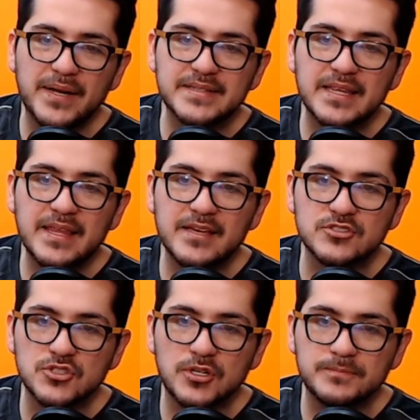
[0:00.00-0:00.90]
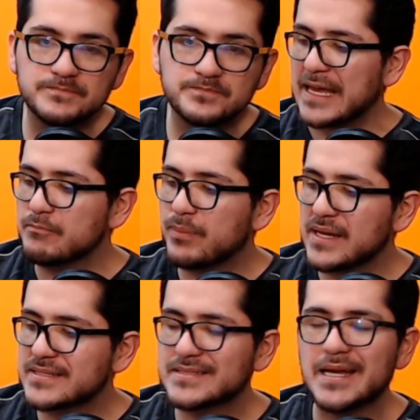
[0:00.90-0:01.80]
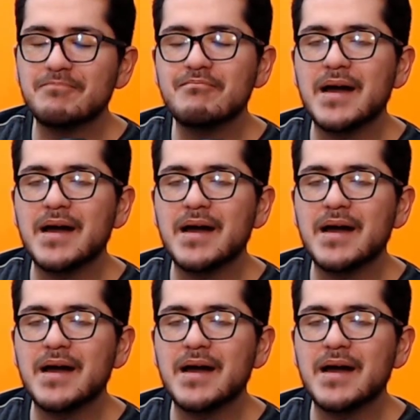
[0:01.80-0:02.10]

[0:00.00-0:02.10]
Aparte de eso, el Game Pass está